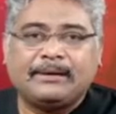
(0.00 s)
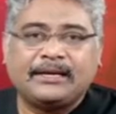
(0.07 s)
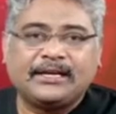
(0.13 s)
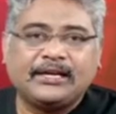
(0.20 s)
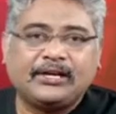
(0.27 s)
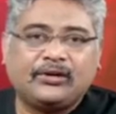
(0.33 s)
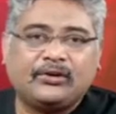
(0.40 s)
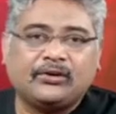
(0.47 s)

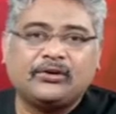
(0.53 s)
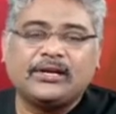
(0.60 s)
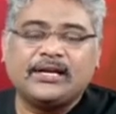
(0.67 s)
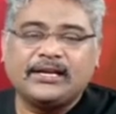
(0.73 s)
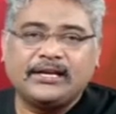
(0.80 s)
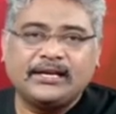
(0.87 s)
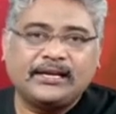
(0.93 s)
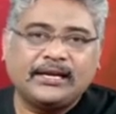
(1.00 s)
మనకి
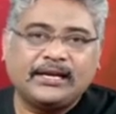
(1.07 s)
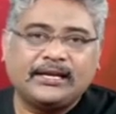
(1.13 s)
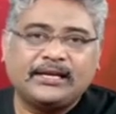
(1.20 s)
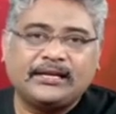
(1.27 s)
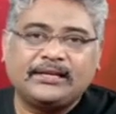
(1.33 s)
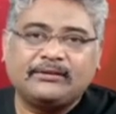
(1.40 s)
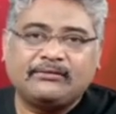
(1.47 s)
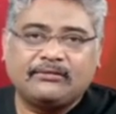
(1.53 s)
డోనార్ ఏరియా
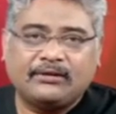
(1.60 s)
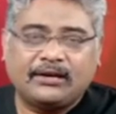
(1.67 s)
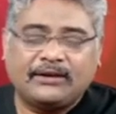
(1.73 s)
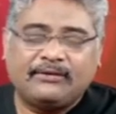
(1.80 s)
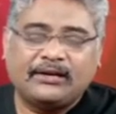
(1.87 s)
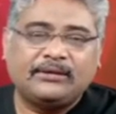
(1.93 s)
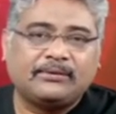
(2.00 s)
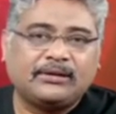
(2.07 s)
అనేది
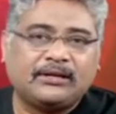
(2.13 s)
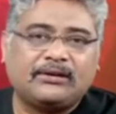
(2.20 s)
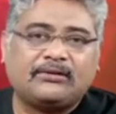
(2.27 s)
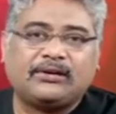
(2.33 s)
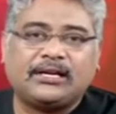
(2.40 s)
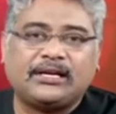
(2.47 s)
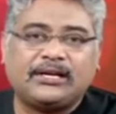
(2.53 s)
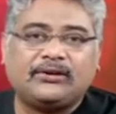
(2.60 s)
అవైలబుల్గా
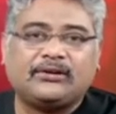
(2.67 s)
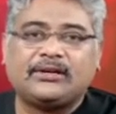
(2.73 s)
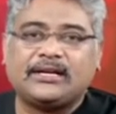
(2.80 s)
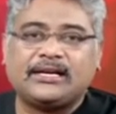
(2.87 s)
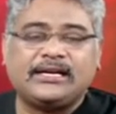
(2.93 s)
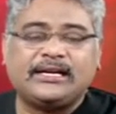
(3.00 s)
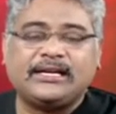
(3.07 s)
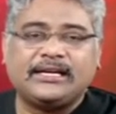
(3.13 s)
ఉండాలి
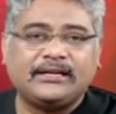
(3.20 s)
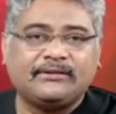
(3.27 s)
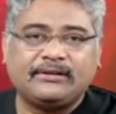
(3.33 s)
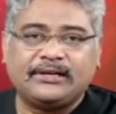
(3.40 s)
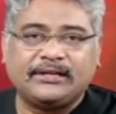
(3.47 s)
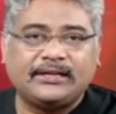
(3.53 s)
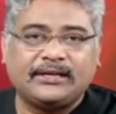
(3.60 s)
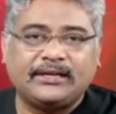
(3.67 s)
డోనార్ అంటే ఏమి
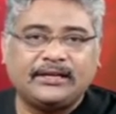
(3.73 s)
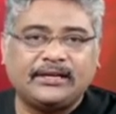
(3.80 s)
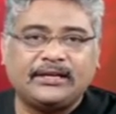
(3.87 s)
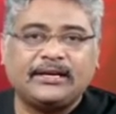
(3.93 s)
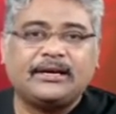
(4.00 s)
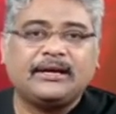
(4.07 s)
లేదండి